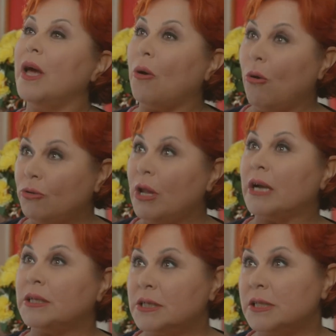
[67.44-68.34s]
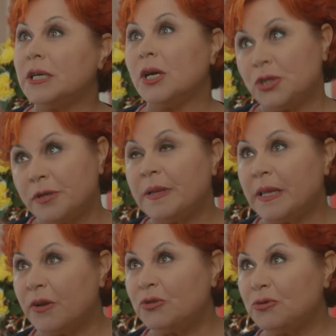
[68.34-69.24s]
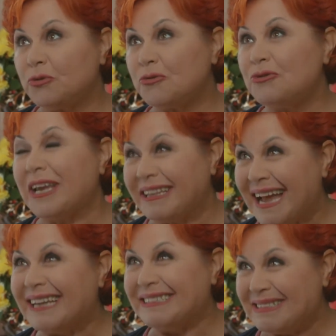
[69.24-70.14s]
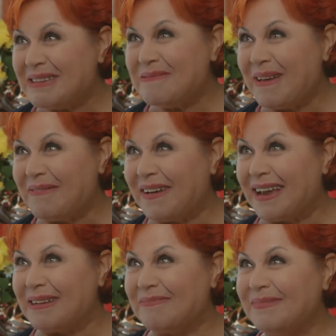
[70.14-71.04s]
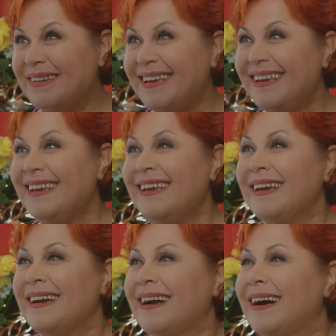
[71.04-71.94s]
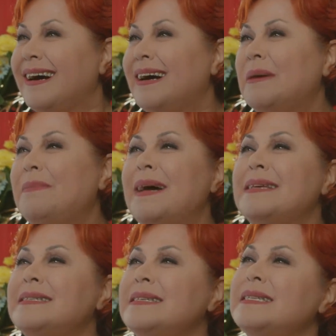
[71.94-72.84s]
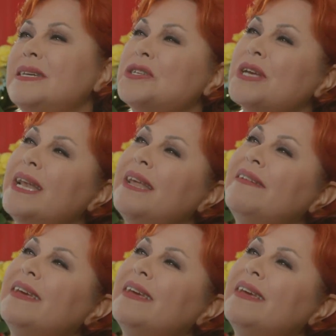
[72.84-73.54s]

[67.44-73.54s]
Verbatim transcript: E, onlar da sizi kaçırmadan önce düşüneceklerdi değil mi efendim? Ah ben sizi hiç ele